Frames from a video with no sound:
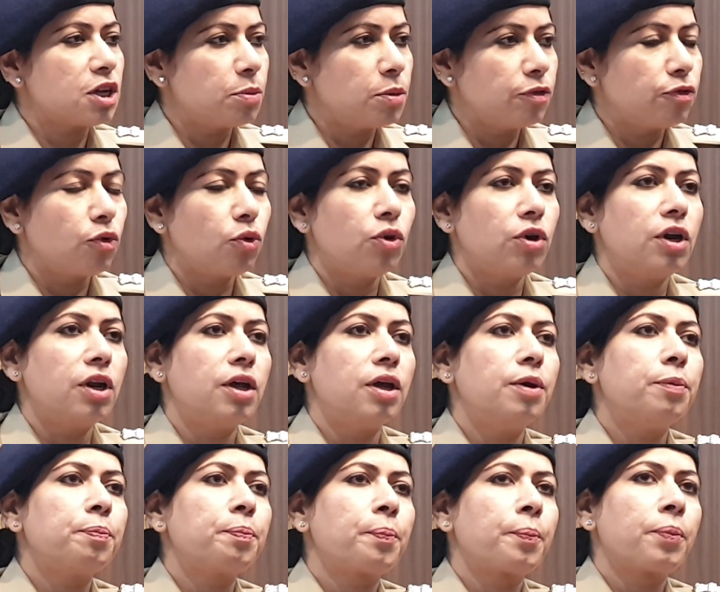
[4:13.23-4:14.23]
के भी फ़ोन
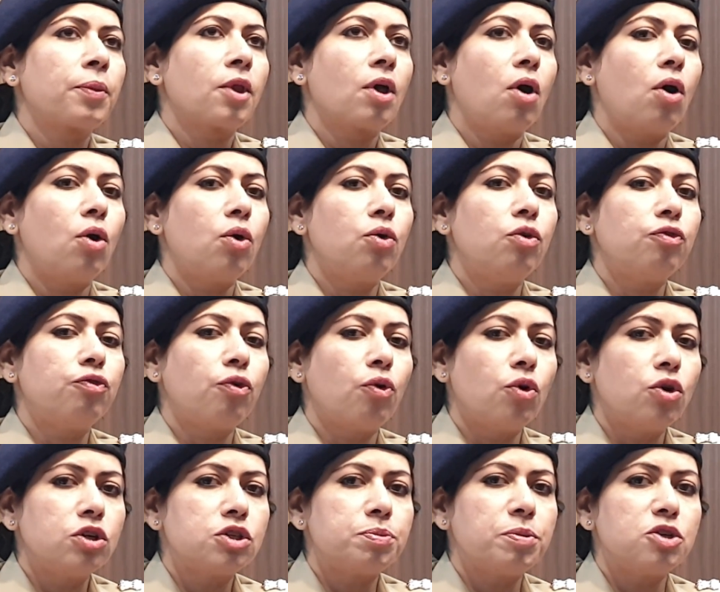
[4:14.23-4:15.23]
लिए और उन
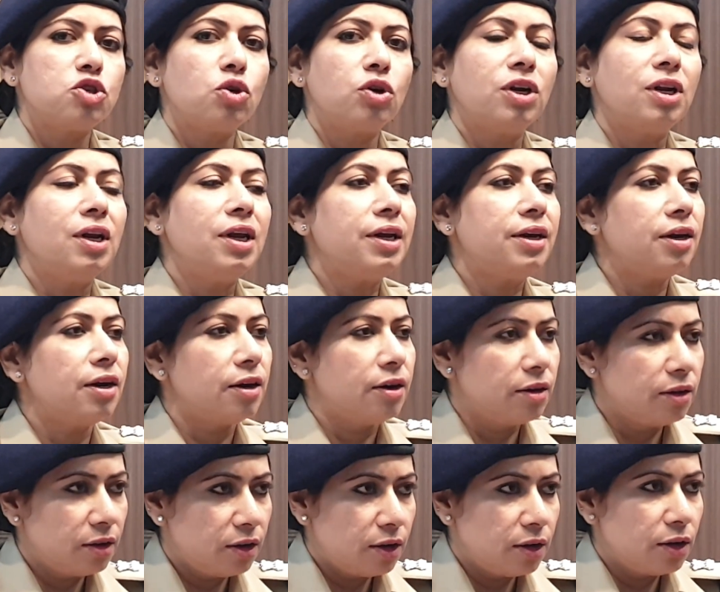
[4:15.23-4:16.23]
फ़ोन्स में जो डिलीटेड